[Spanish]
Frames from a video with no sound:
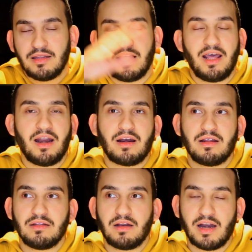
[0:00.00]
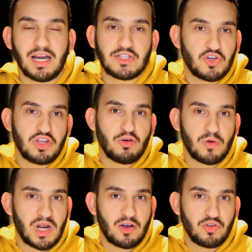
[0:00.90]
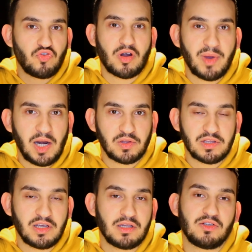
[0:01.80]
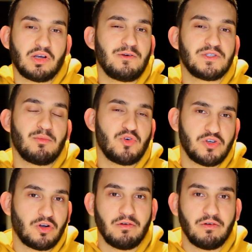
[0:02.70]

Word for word: tener relación de una con tu hermano, ¿entendés? Eso causa muchos